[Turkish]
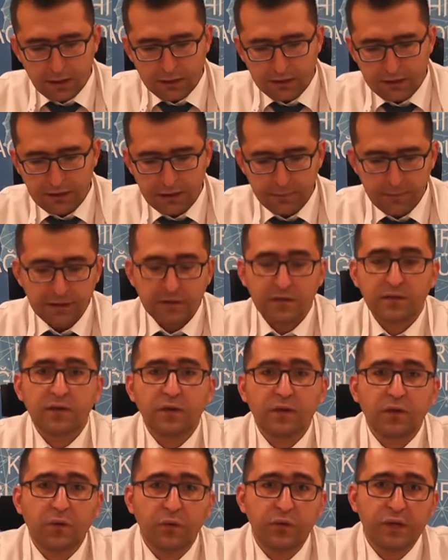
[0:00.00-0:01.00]
Diyabet
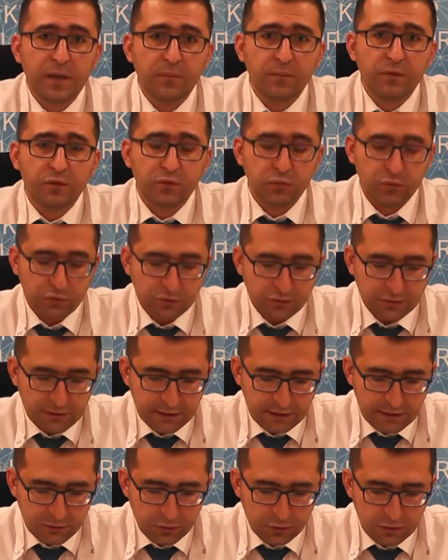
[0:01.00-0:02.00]
önemli diyoruz.
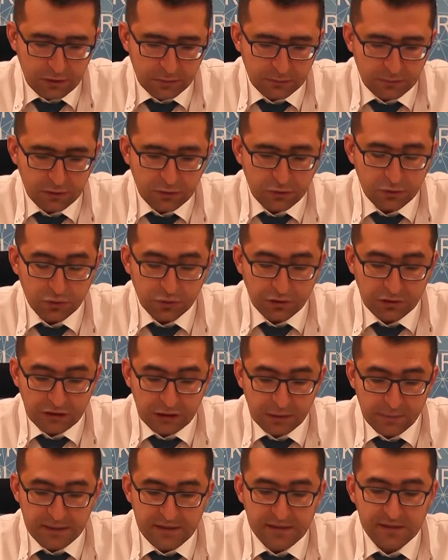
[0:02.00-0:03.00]
Neden önemli? Çünkü
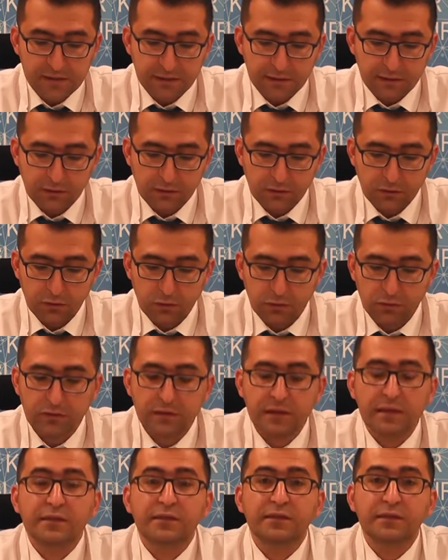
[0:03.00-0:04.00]
diyabet sık
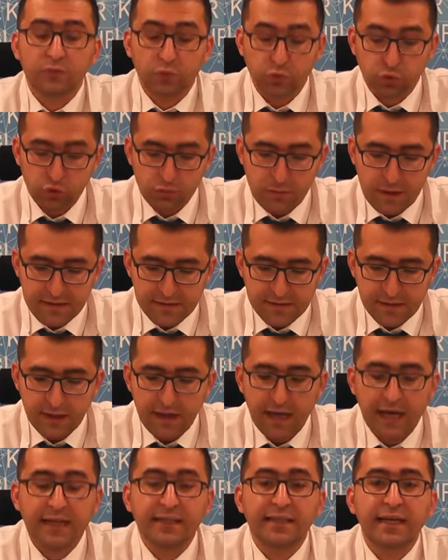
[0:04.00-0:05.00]
kontrol altında tutulmazsa
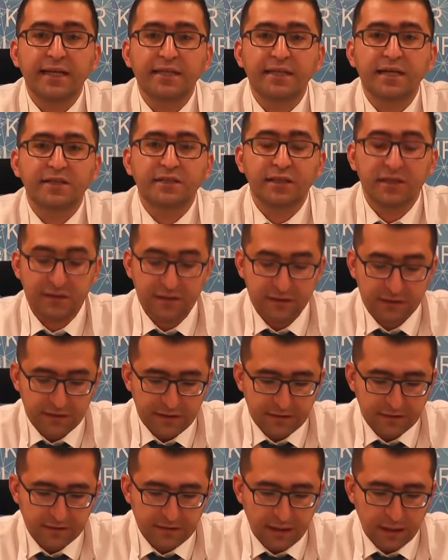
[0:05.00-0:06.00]
erken yaşta
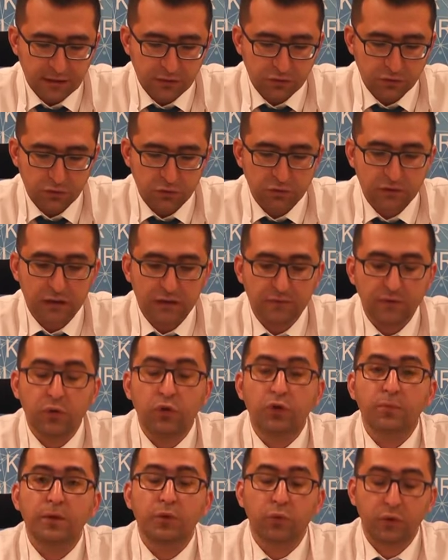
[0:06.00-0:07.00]
ciddi sağlık sorunlarına ve
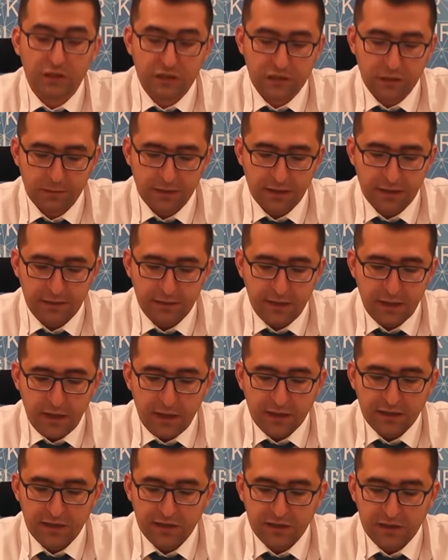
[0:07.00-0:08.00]
ölüme yol açabilen,
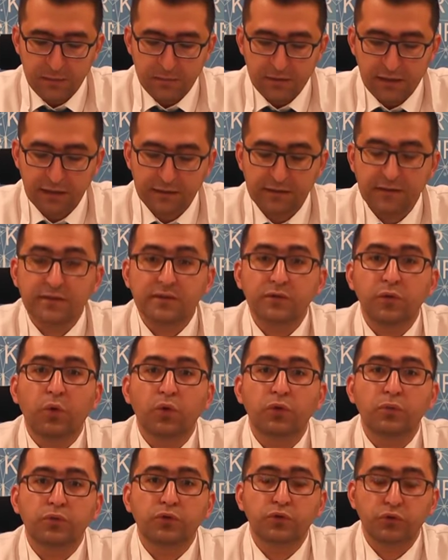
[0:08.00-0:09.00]
yaşam kalitesini
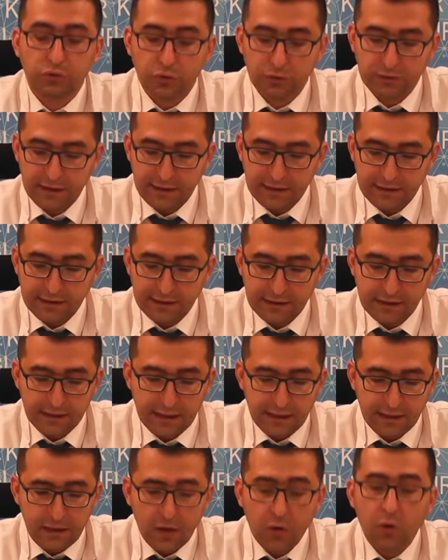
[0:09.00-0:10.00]
olumsuz yönde
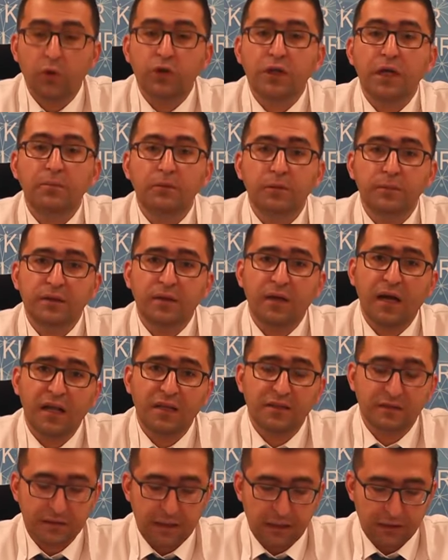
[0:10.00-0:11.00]
etkileyen önemli bir
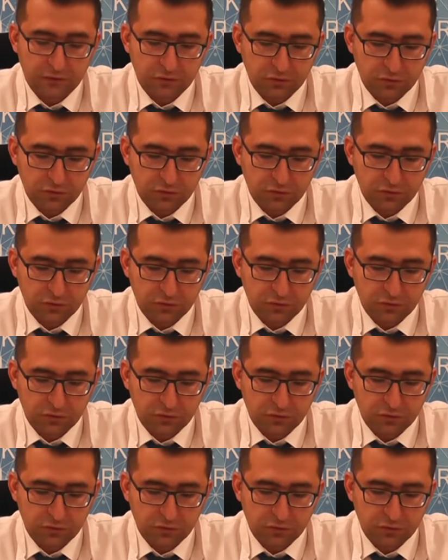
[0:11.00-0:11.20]
halk sağlığı